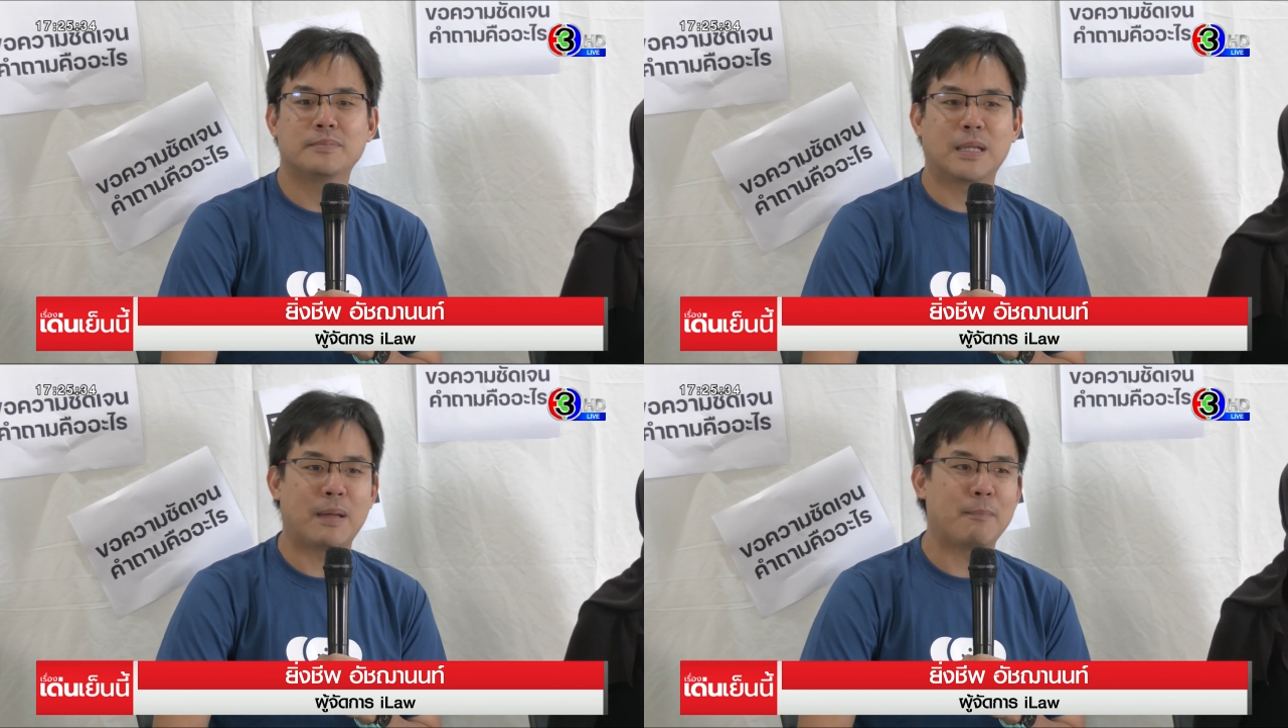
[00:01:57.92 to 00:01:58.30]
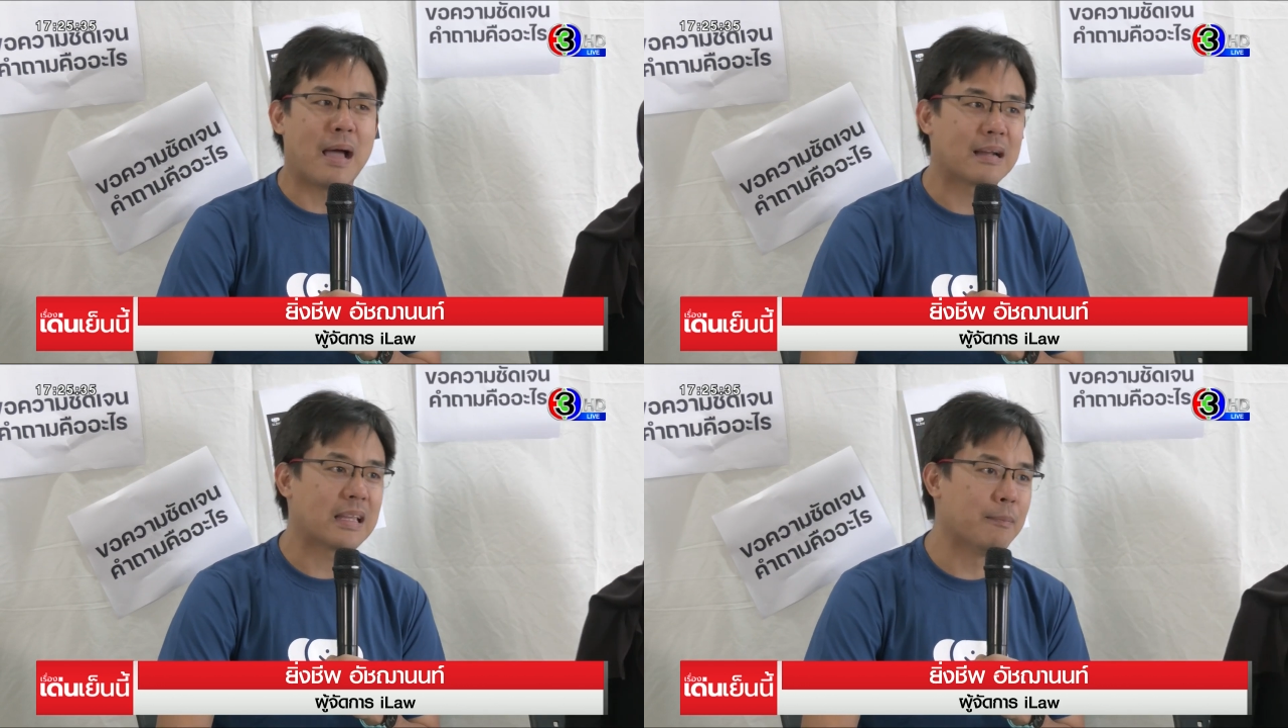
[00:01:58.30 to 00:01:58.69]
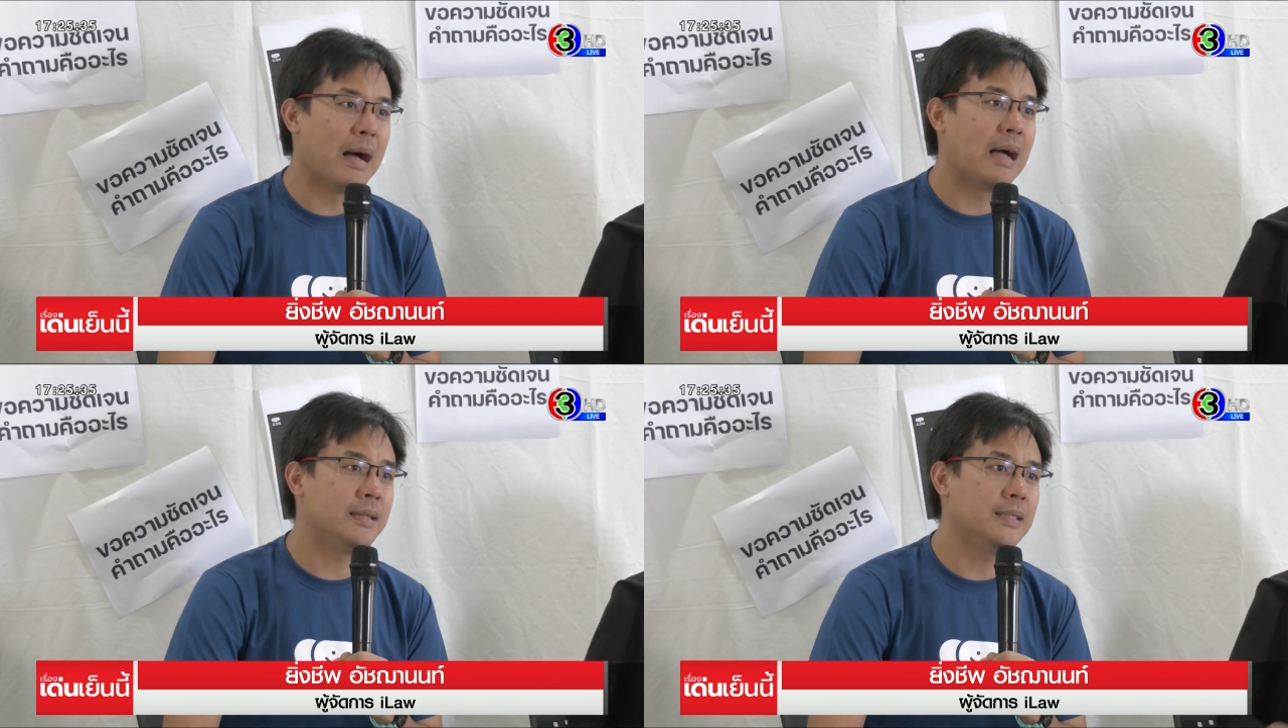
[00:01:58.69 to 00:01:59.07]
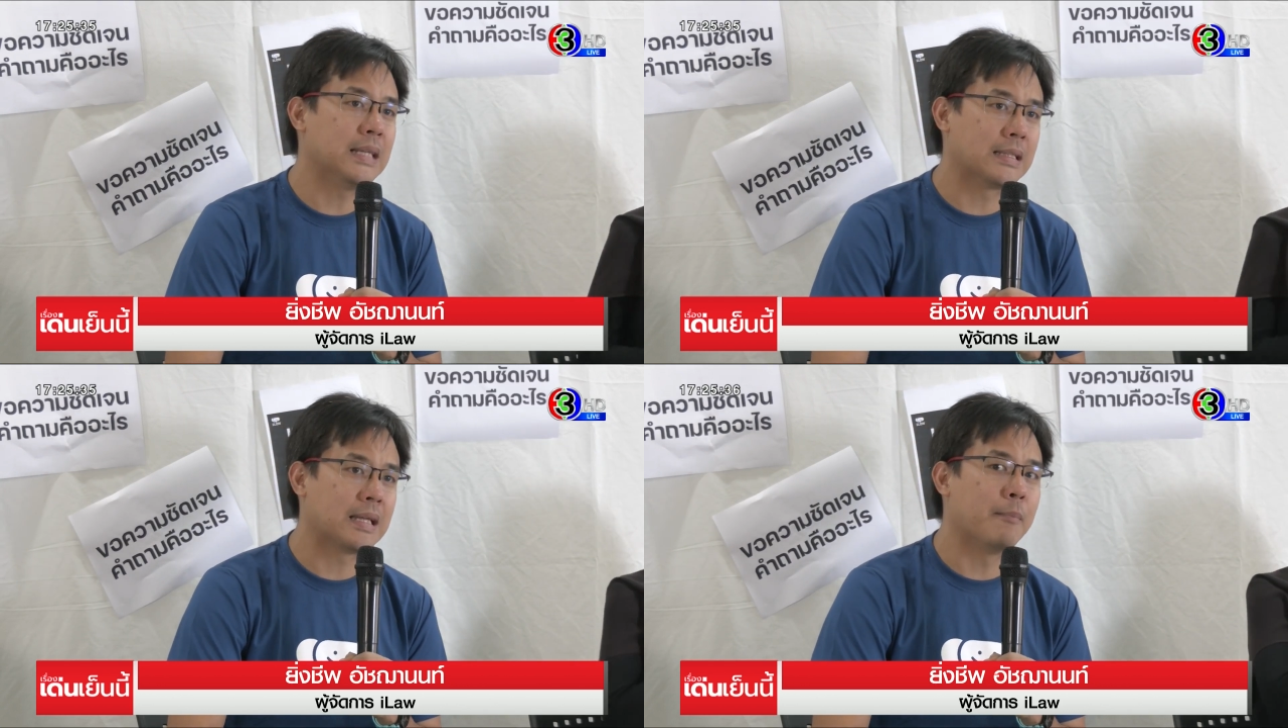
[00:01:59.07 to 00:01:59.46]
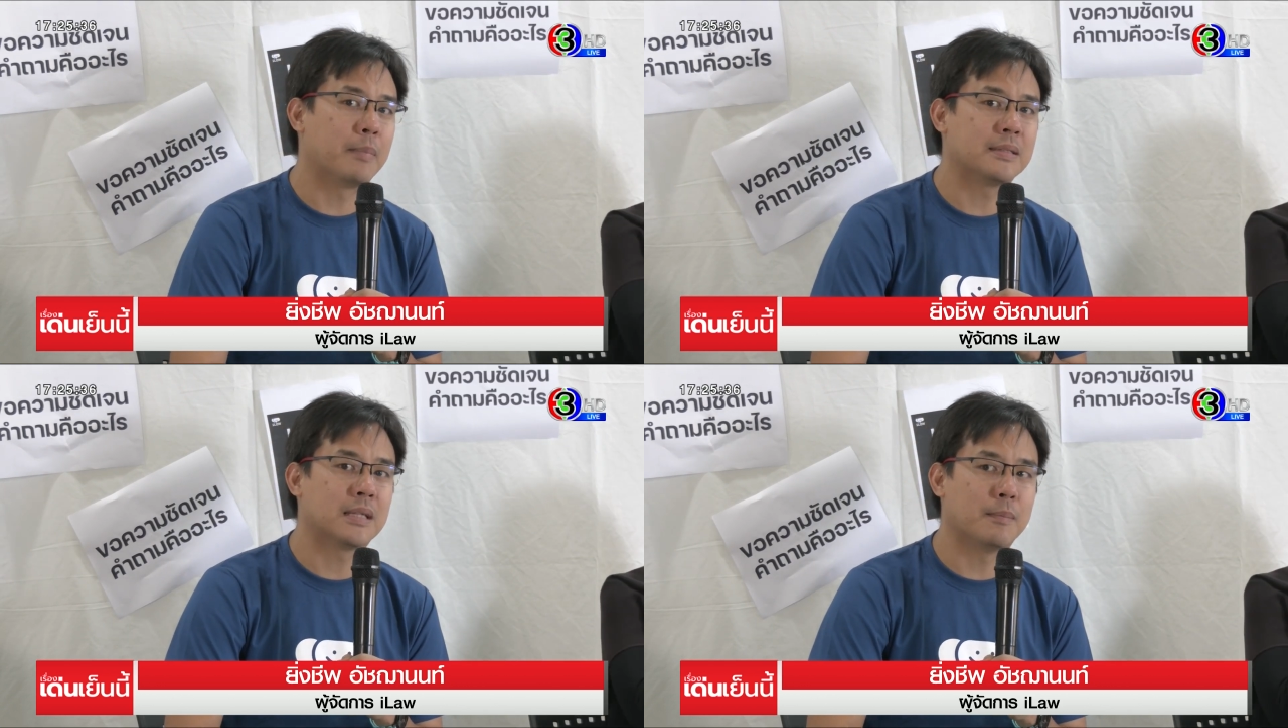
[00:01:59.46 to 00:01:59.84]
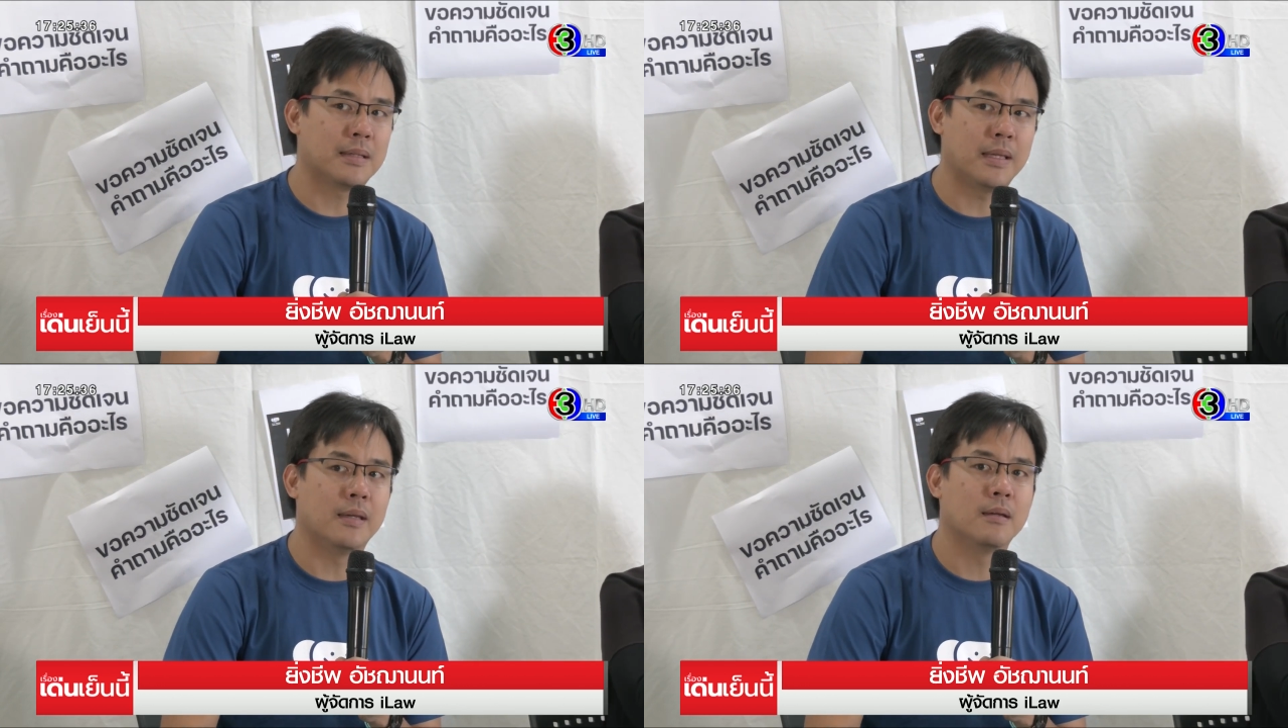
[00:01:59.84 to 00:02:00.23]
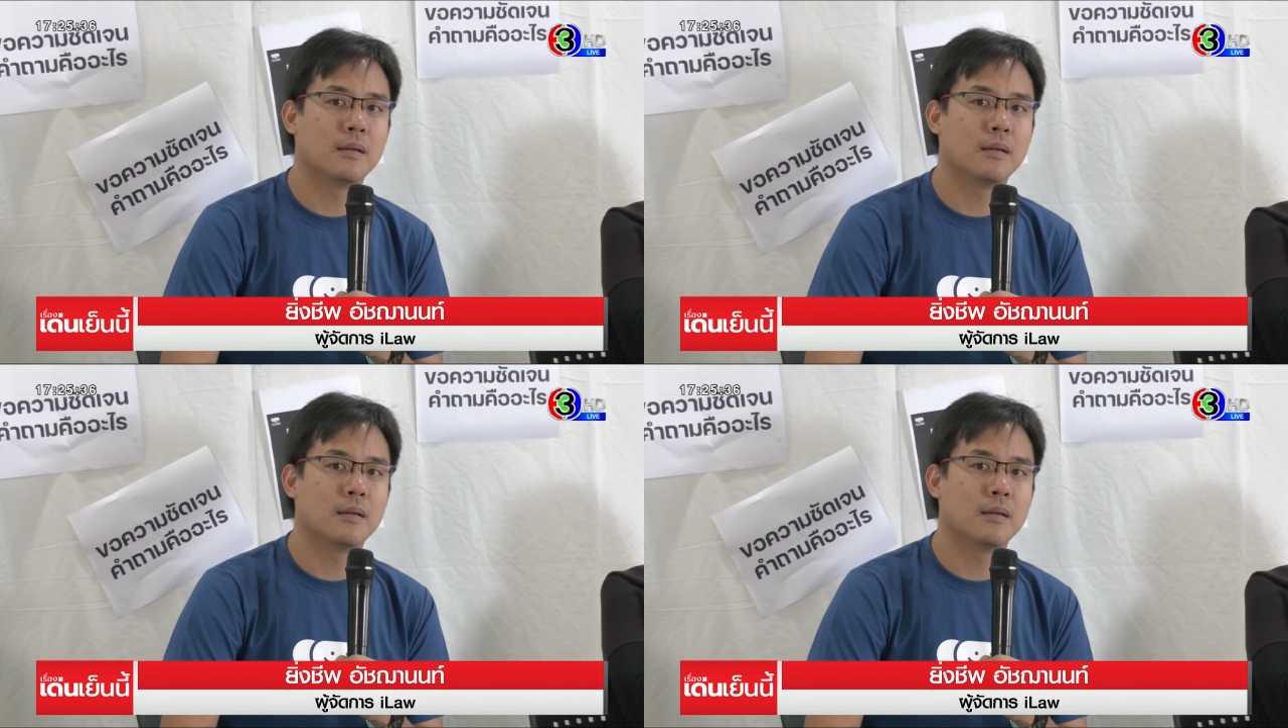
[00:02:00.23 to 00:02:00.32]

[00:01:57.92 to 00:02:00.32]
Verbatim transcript: จะเป็นพักรัฐบาลที่จัดทำประชามติ